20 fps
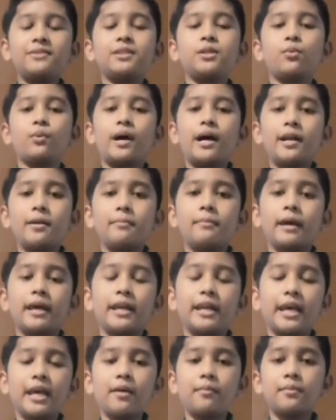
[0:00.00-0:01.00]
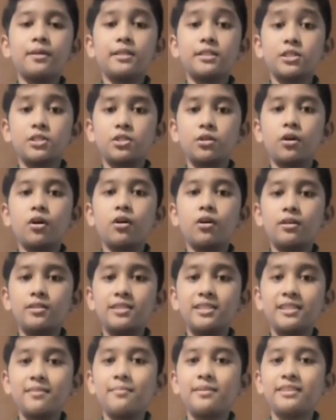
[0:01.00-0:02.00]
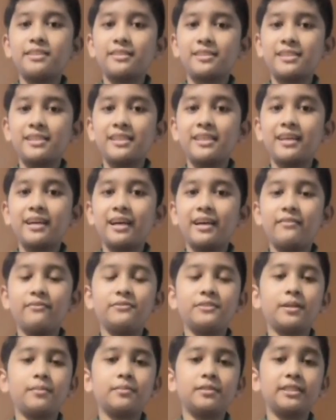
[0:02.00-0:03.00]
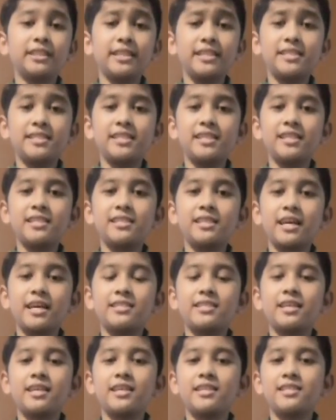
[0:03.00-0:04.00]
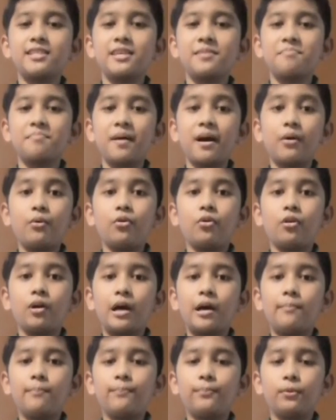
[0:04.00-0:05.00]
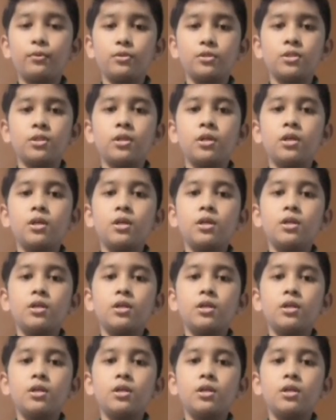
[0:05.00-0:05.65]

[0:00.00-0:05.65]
everyone. My name is Cholo J. Makasigan from Grade 6 SSC Paulo Campus.